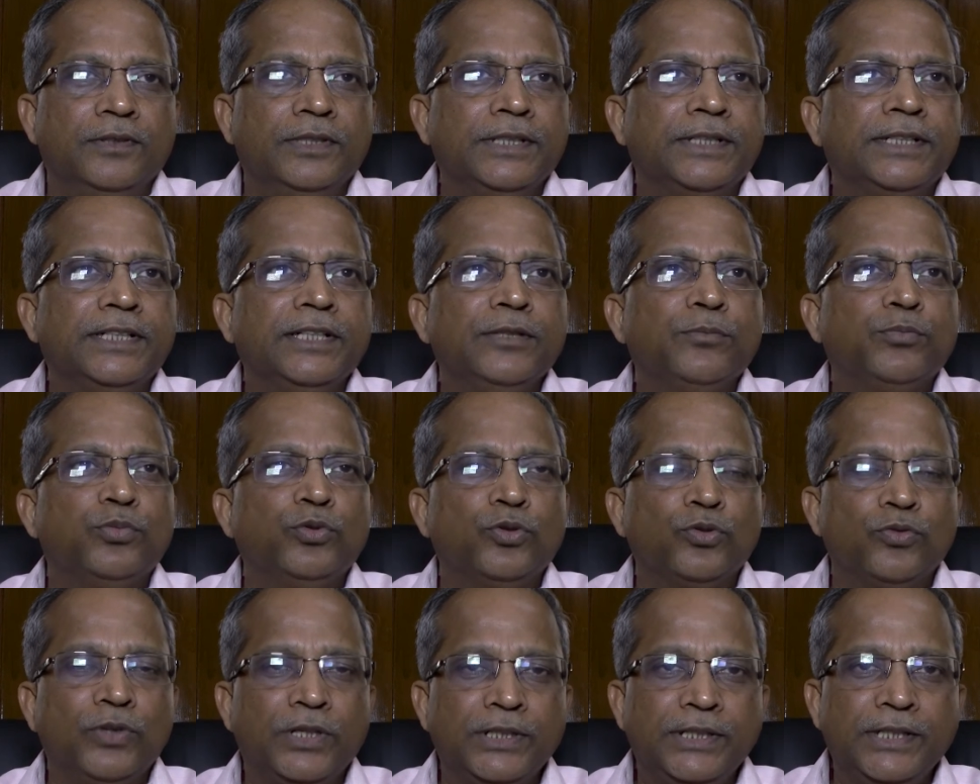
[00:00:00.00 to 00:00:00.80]
देखिए
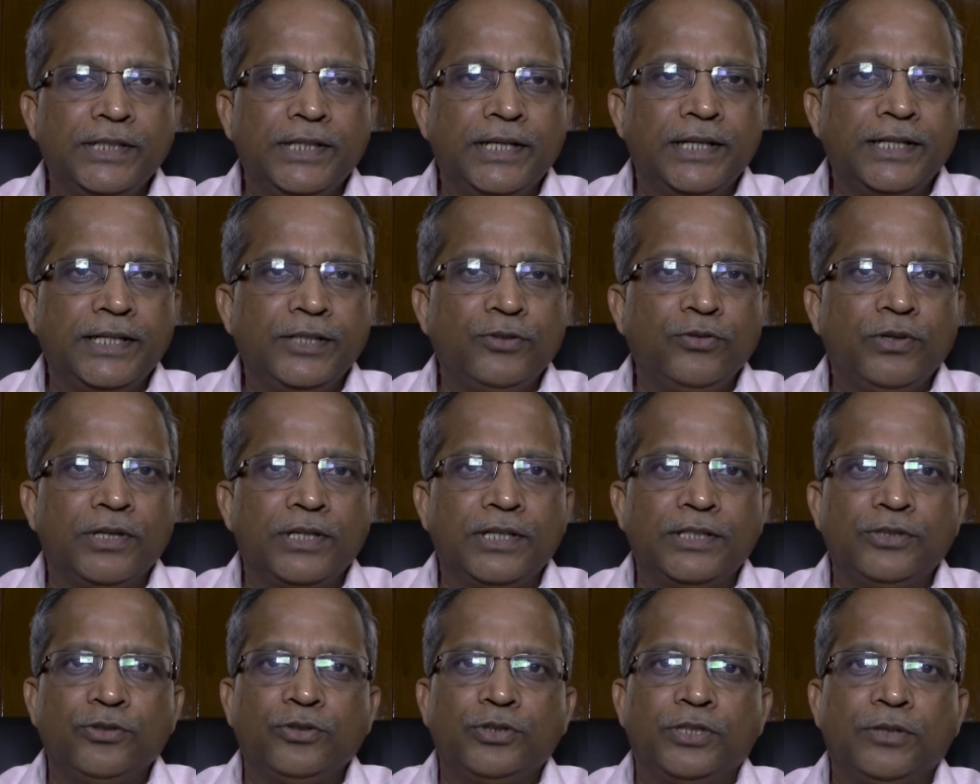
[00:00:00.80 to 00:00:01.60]
पूर्वाधिकारी द्वारा
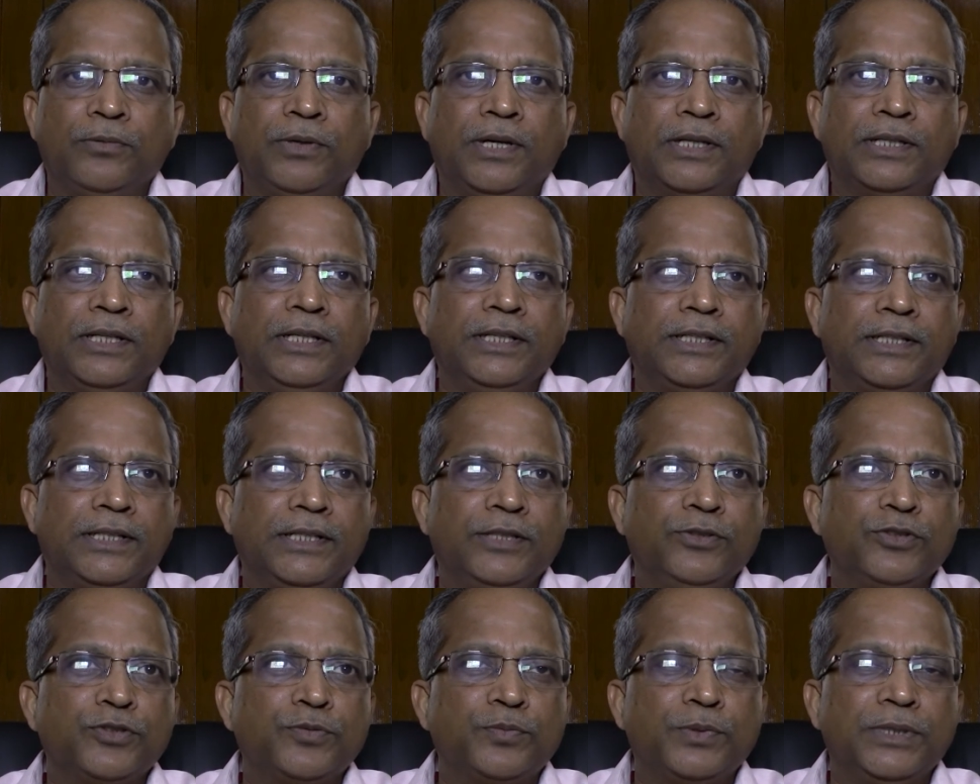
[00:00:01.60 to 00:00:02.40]
जो तबादले गए
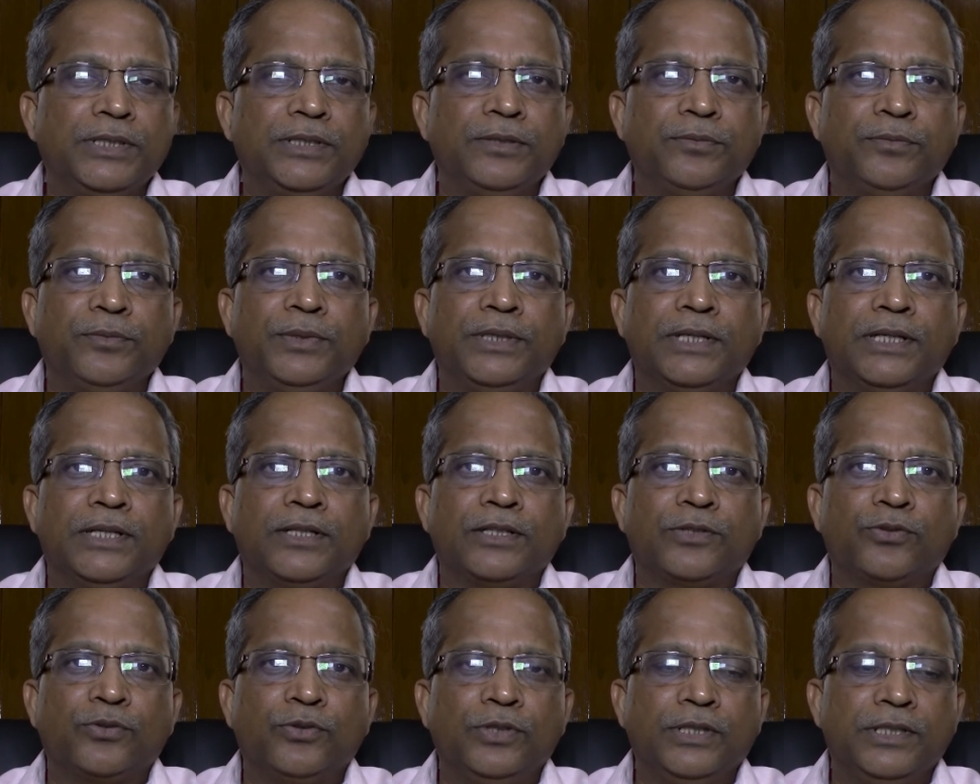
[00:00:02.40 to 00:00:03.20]
उस पर मेरा
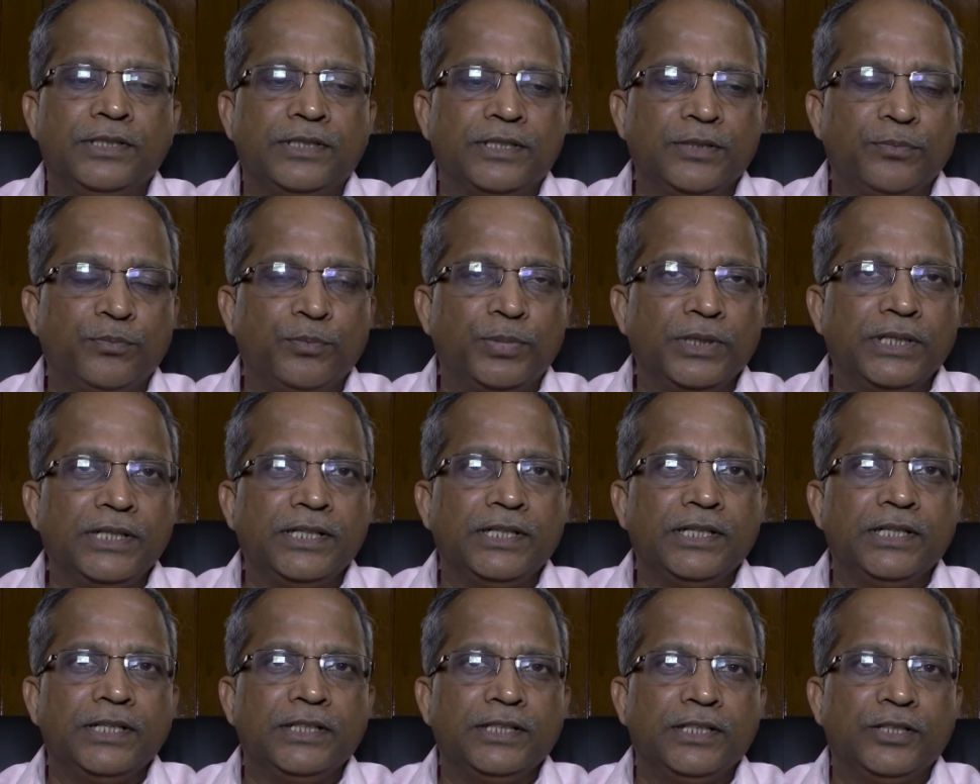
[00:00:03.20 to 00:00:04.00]
कोई टिप्पणी
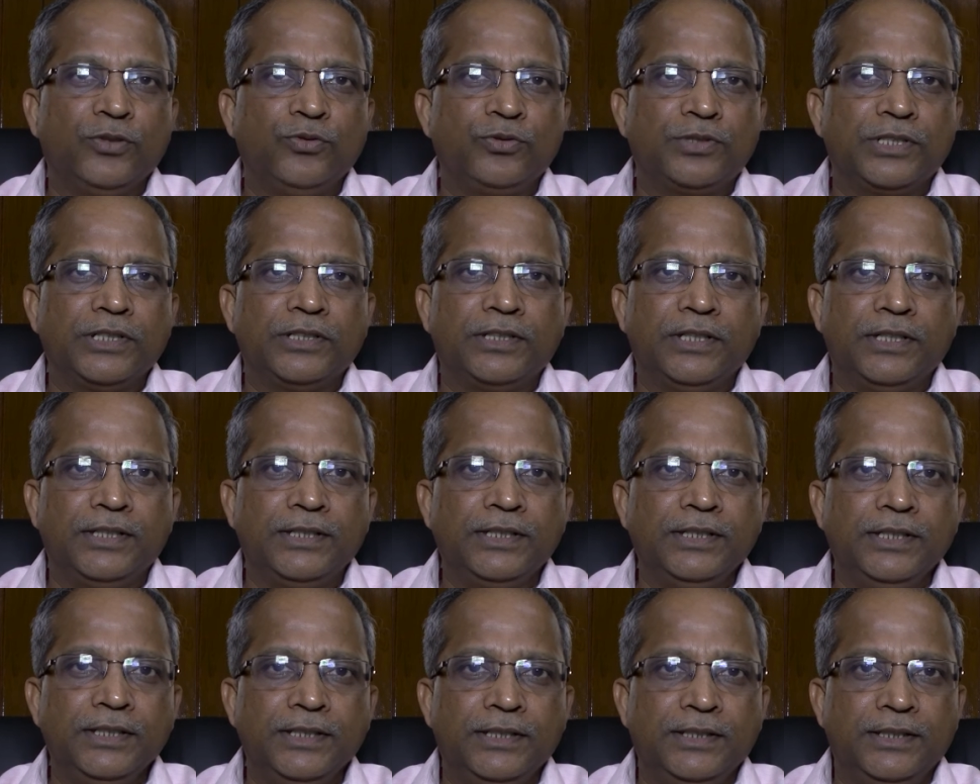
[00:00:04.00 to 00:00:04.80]
किया जाना उचित नहीं
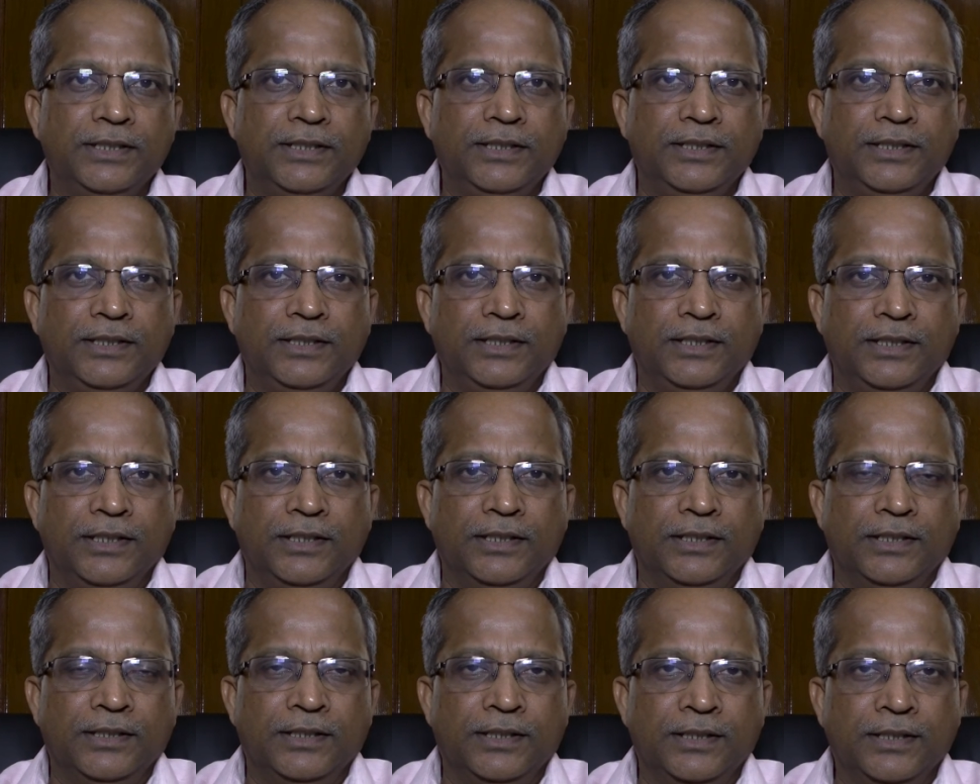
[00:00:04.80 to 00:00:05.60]
है
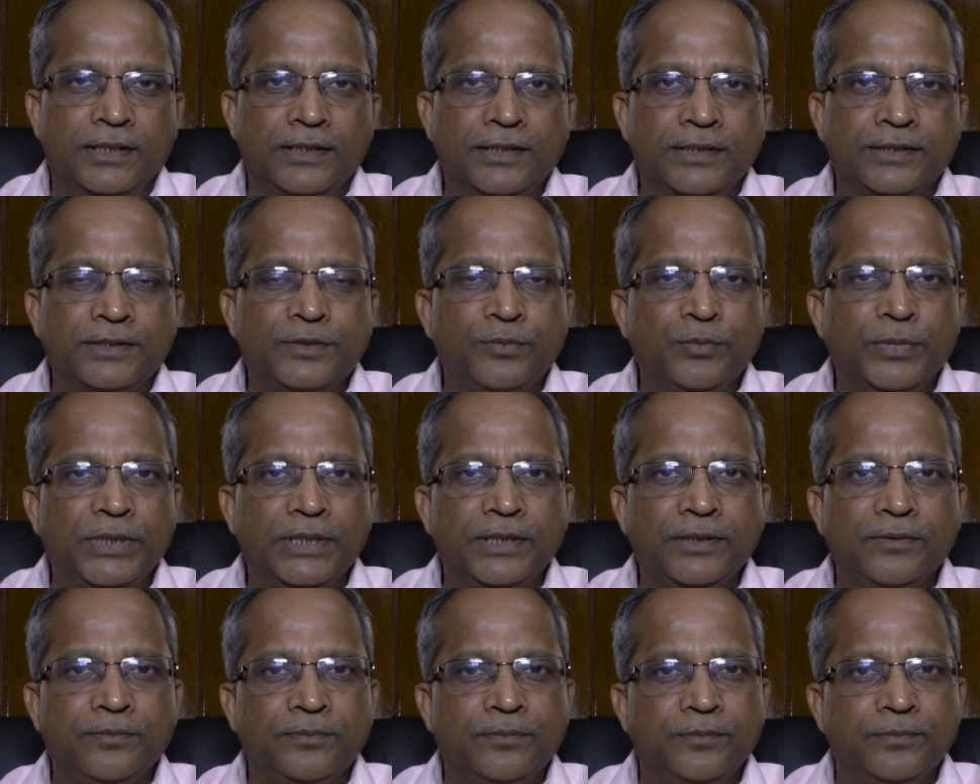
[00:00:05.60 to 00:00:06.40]
हाँ इसमें
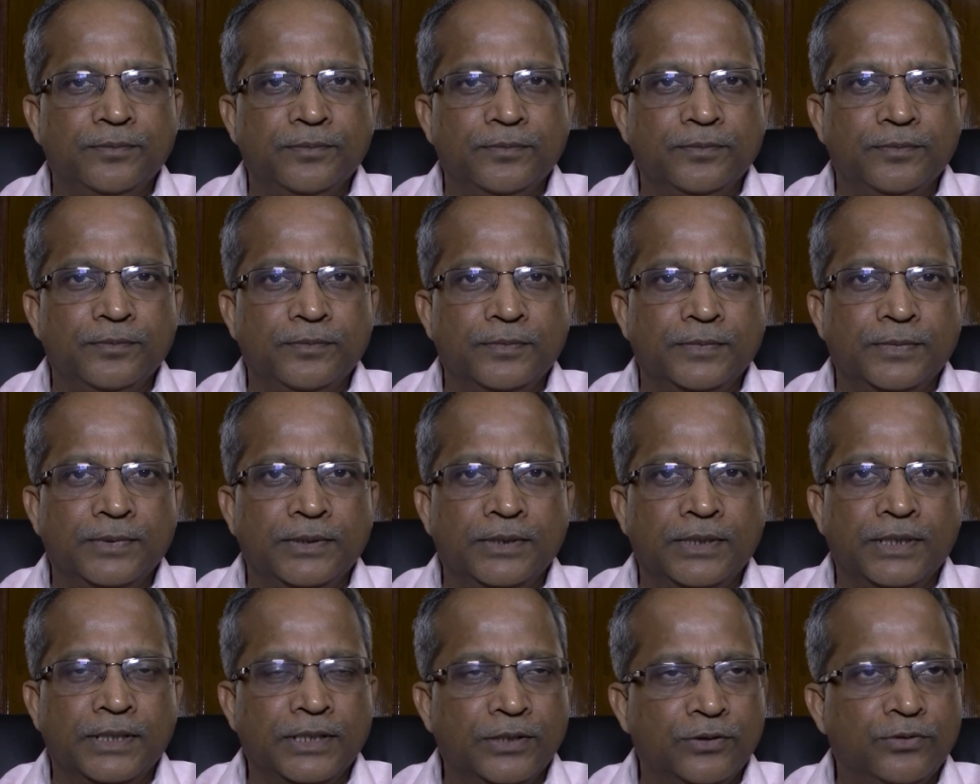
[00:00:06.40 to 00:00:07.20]

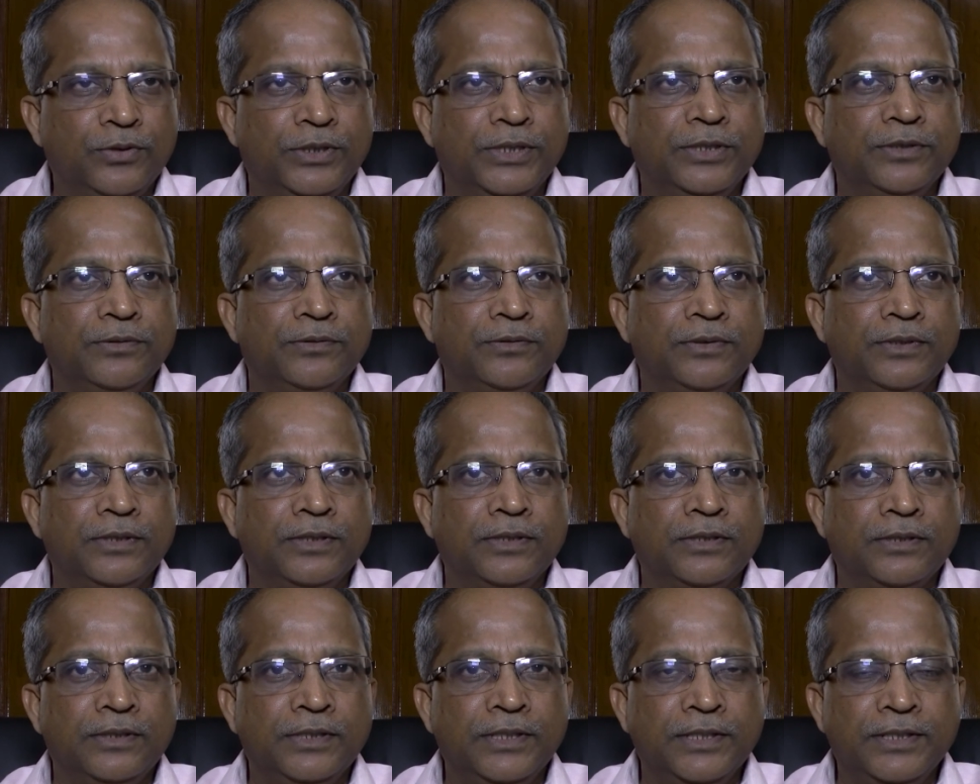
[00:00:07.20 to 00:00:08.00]
अगर कोई
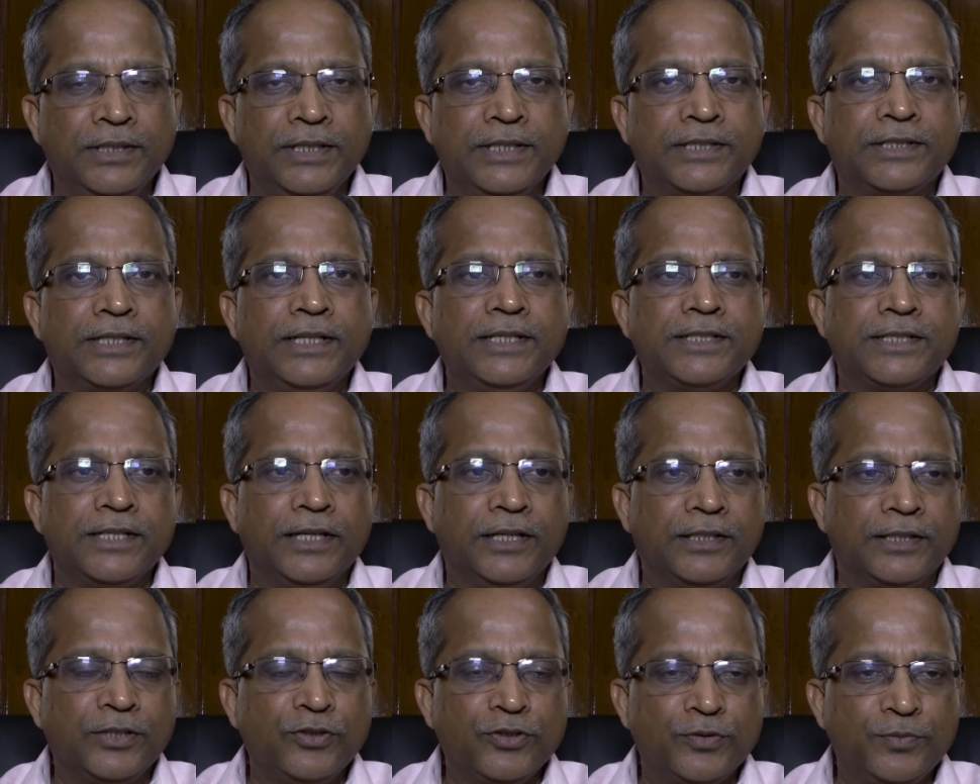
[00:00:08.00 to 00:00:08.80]
निर्देश कहीं से
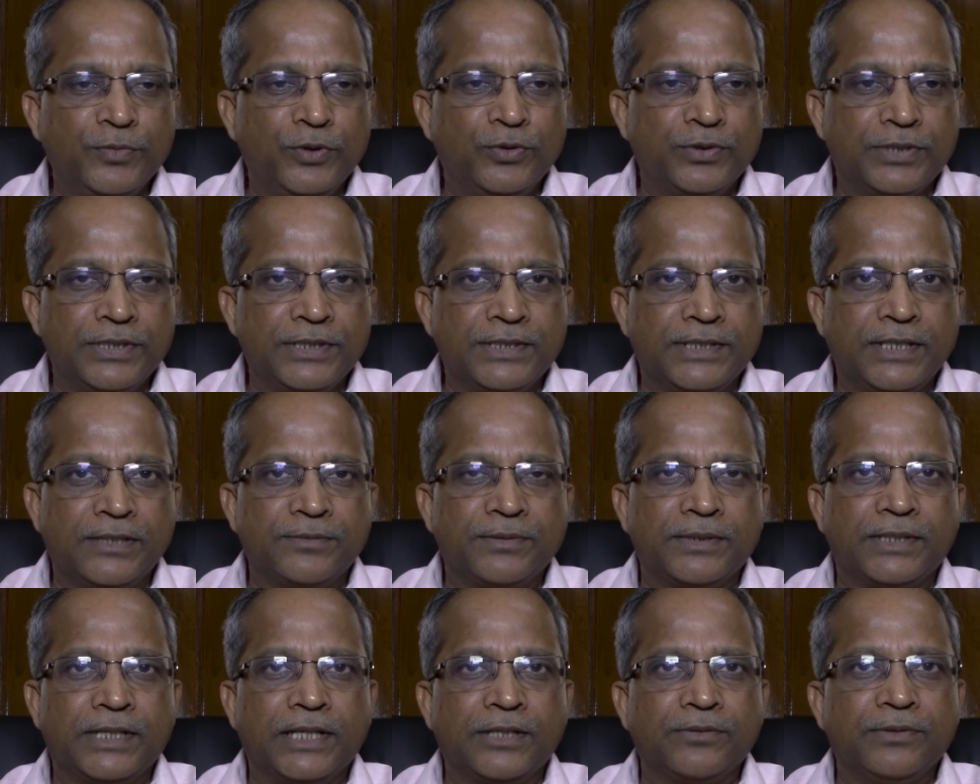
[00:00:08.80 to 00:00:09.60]
आता है उसमें उसी हिसाब से
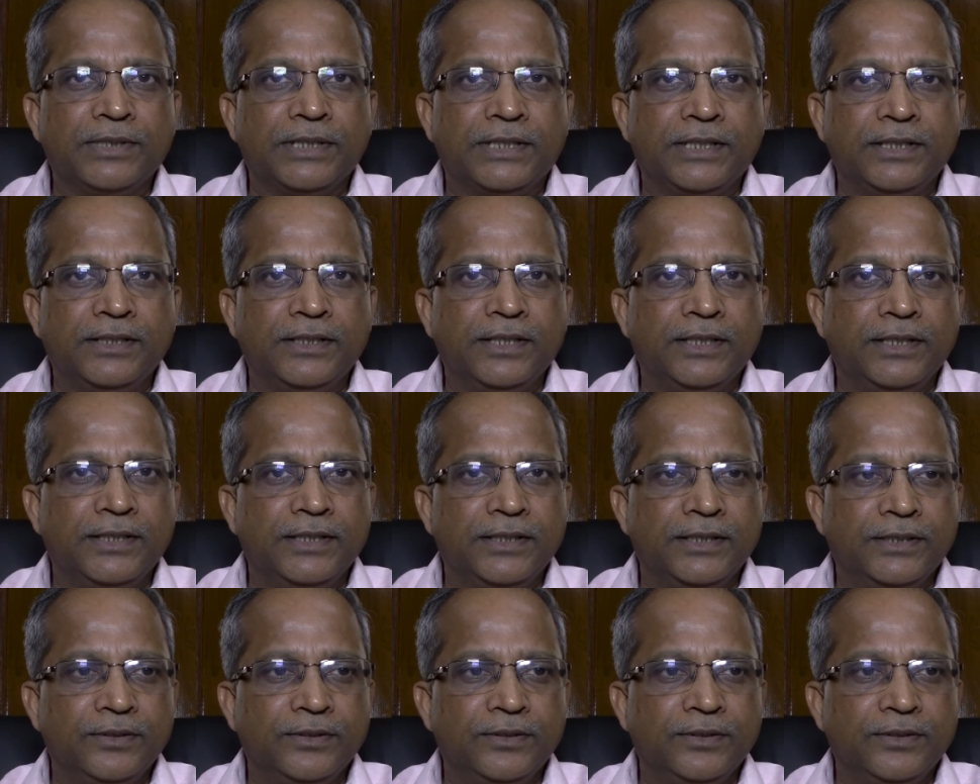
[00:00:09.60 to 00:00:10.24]
कार्रवाई की जाएगी